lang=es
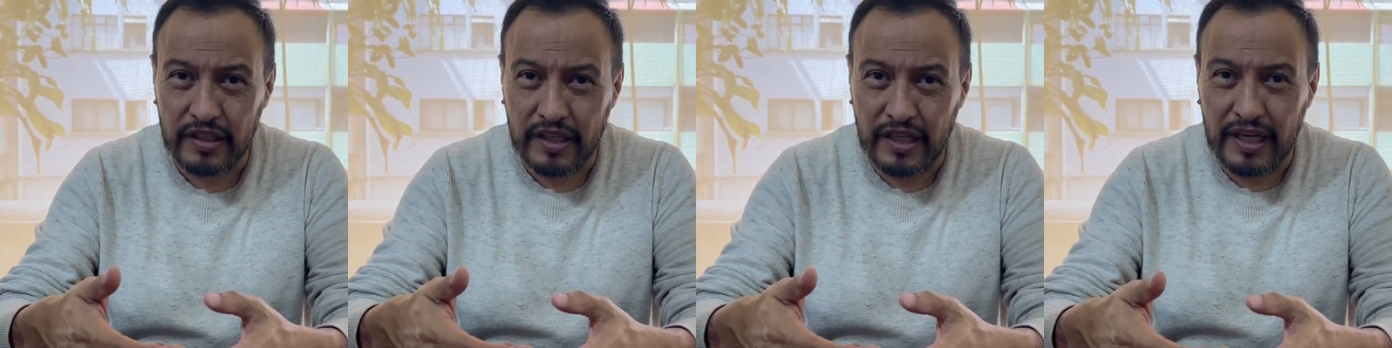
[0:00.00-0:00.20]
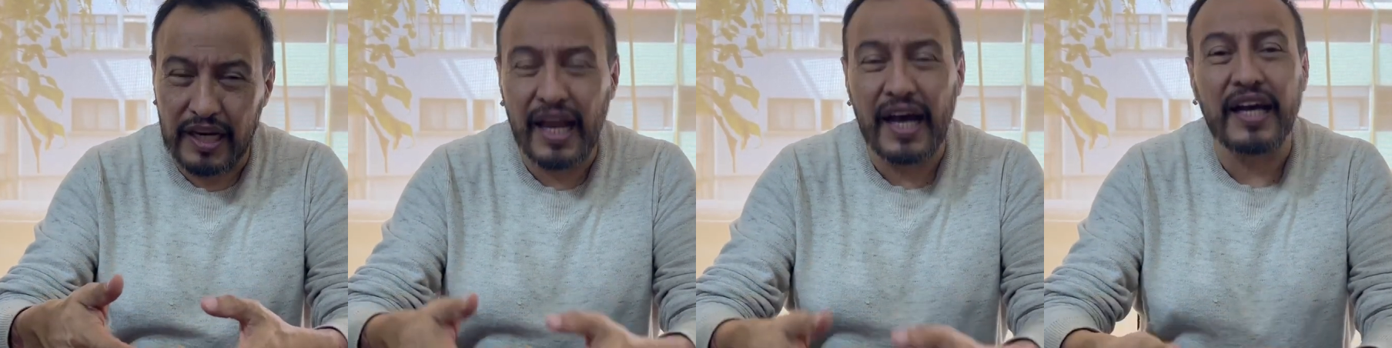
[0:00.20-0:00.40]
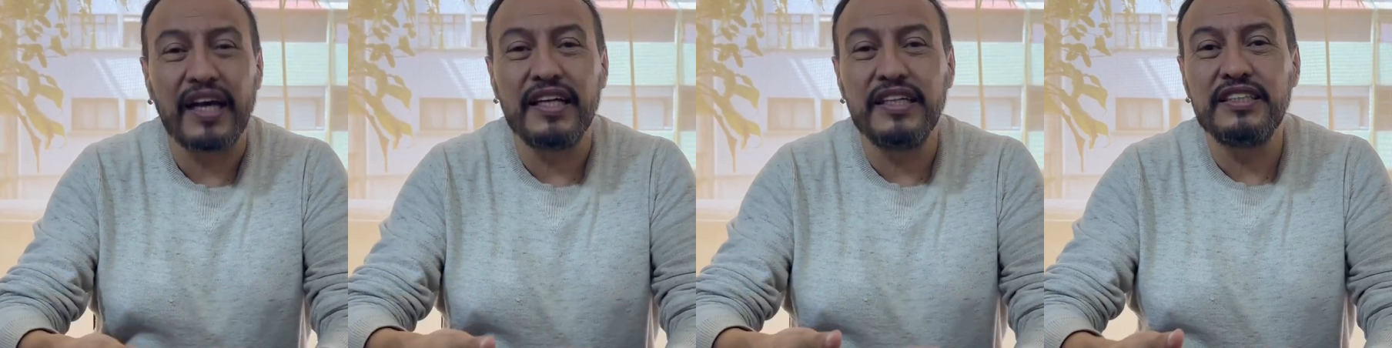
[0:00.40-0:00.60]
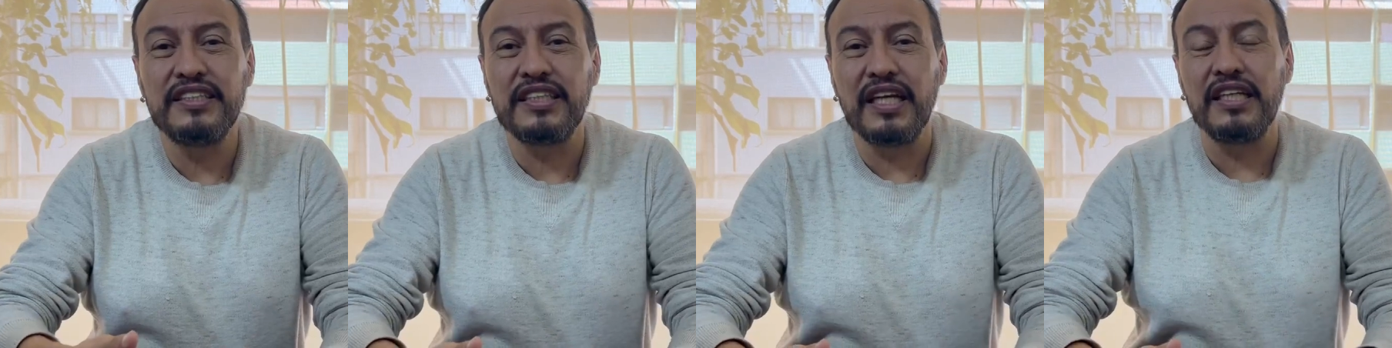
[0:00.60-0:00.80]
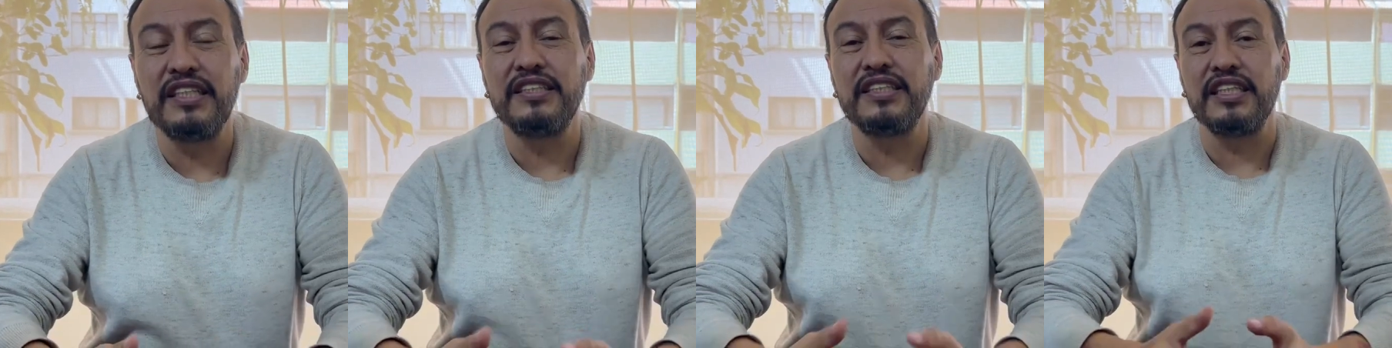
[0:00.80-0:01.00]
la
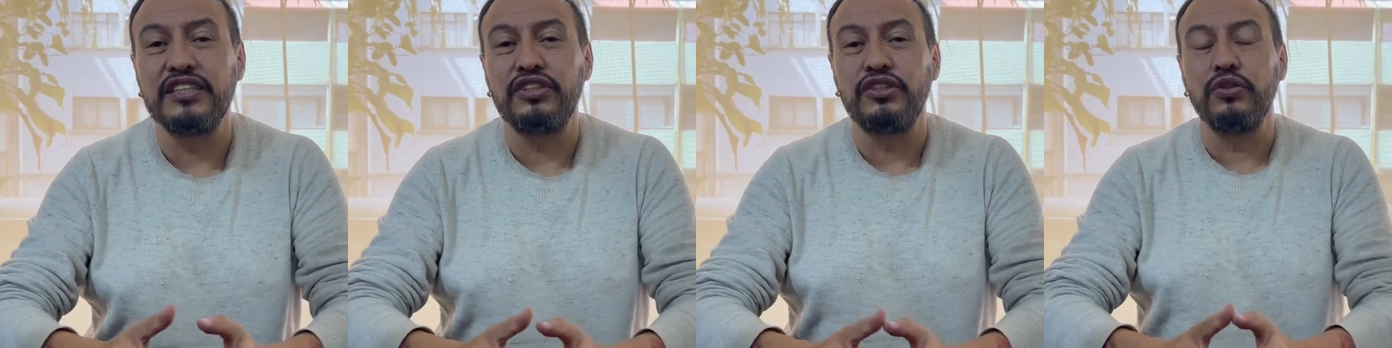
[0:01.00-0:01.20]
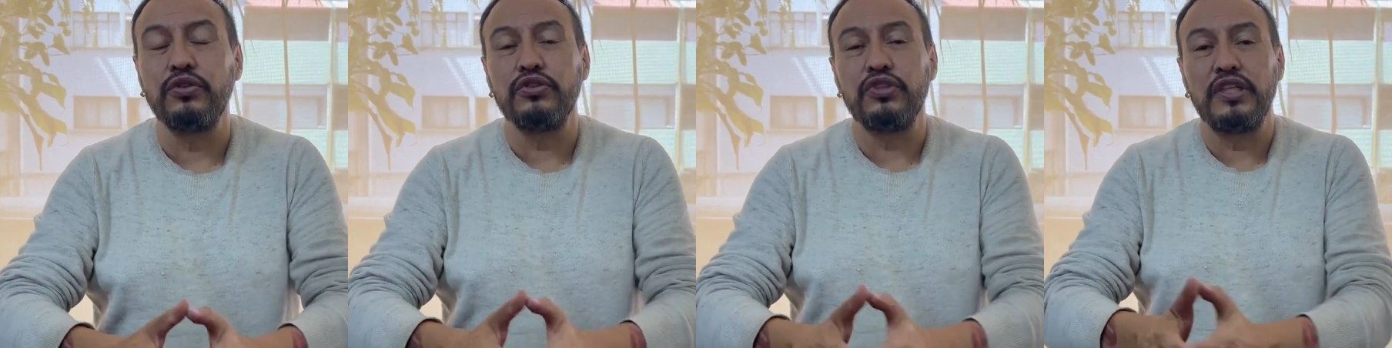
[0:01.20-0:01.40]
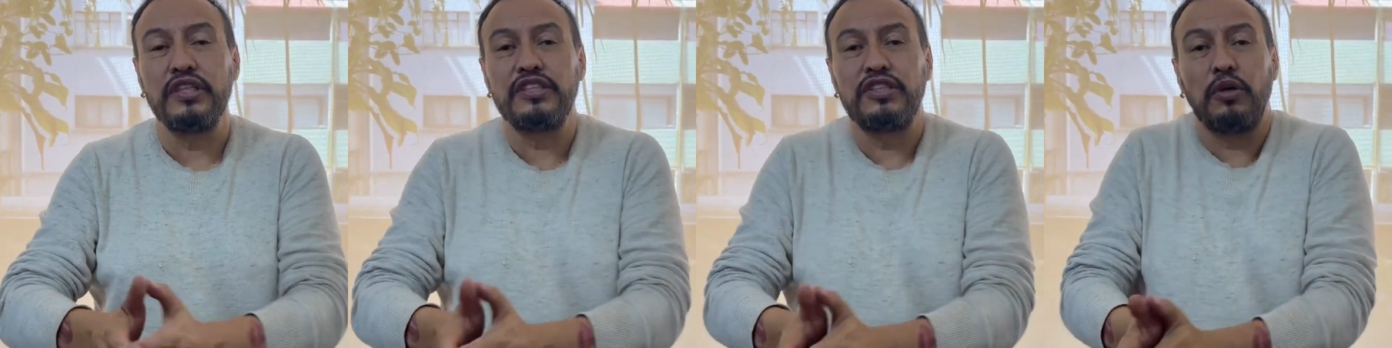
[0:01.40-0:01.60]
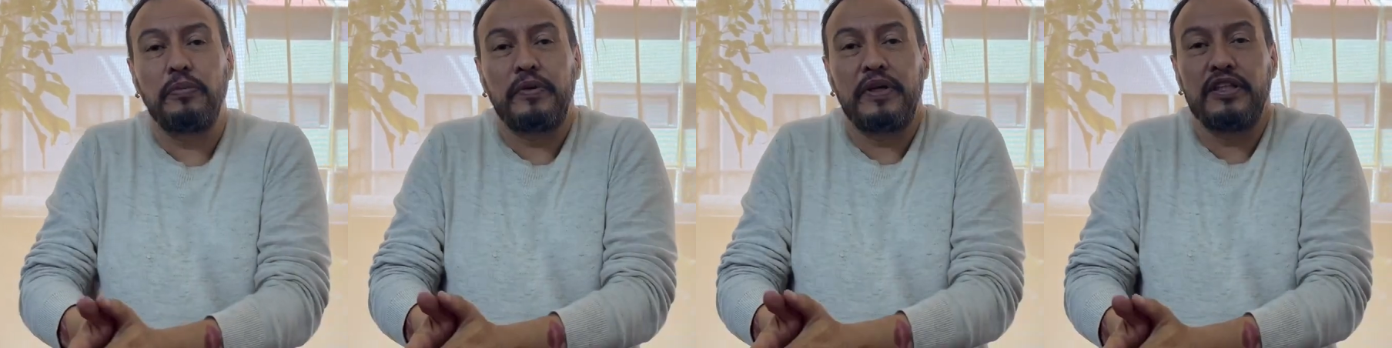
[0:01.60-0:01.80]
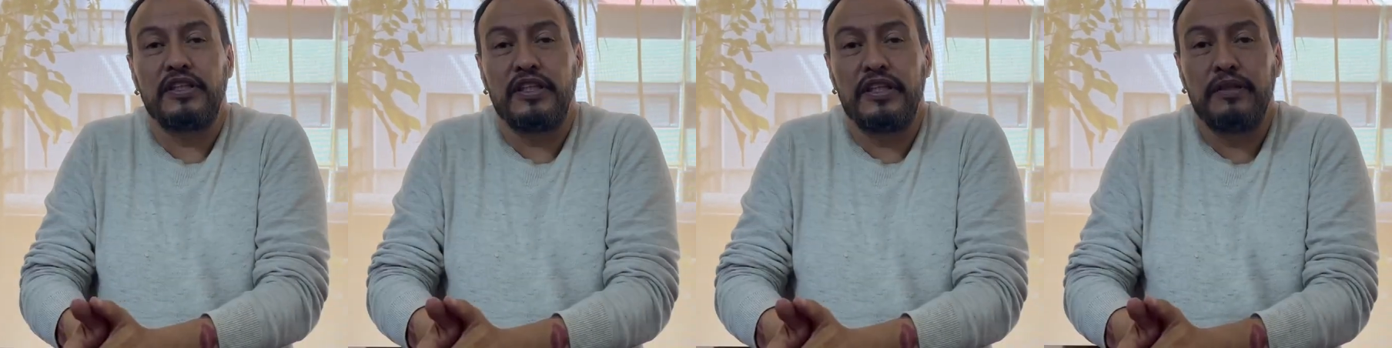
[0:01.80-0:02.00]
cristalización de este
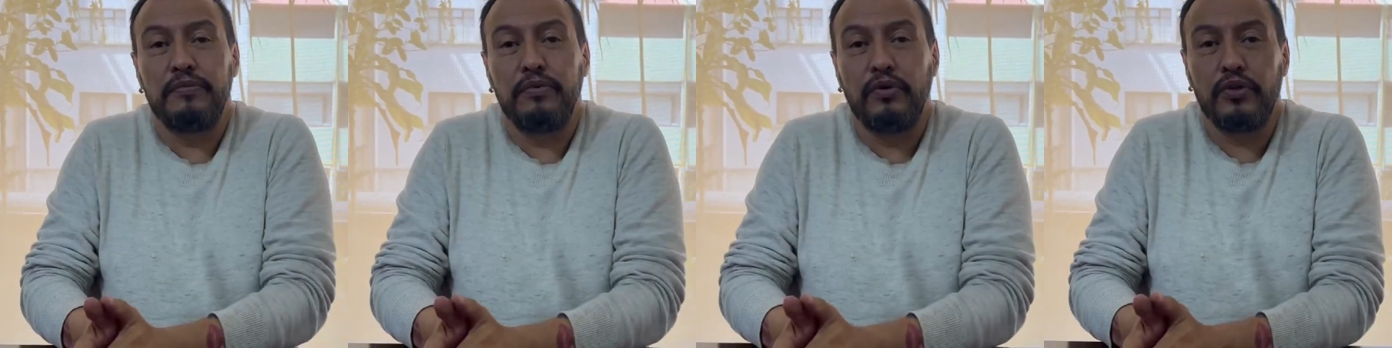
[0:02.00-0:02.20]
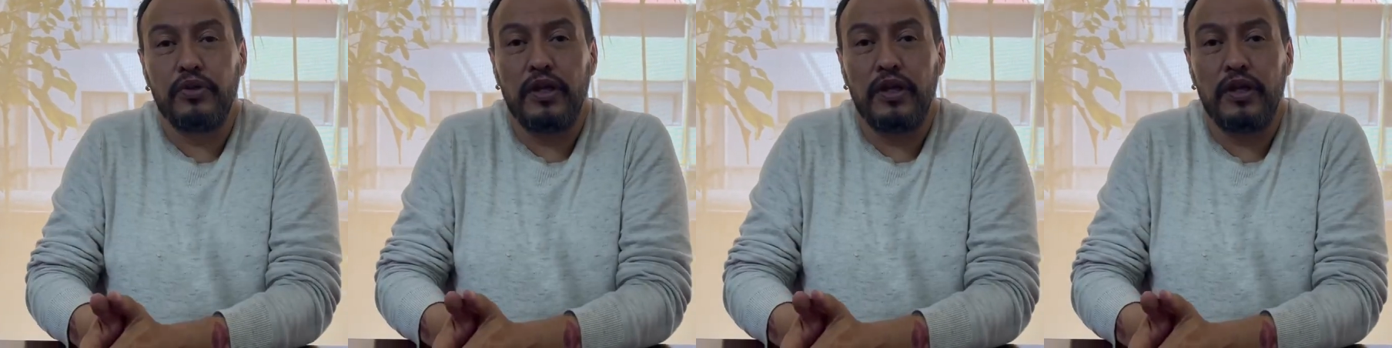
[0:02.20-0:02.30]
objetivo